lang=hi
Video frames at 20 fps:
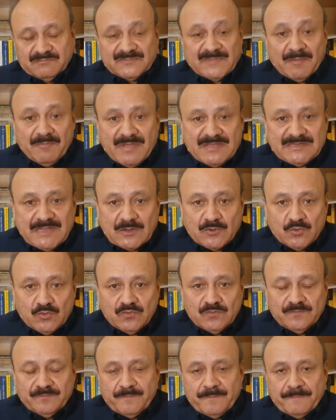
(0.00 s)
तब मैं जानू
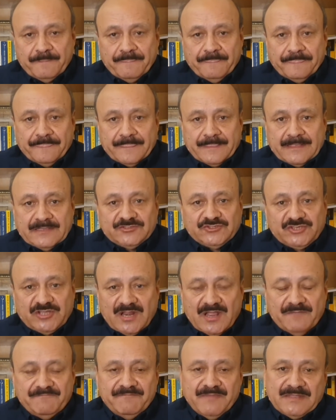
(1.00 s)
कि
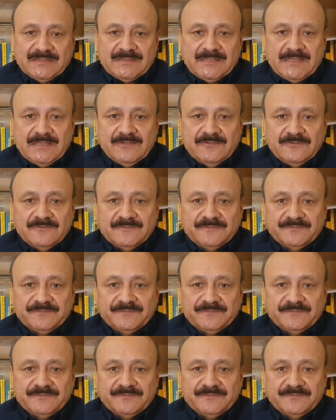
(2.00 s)
शराब आप मानते हैं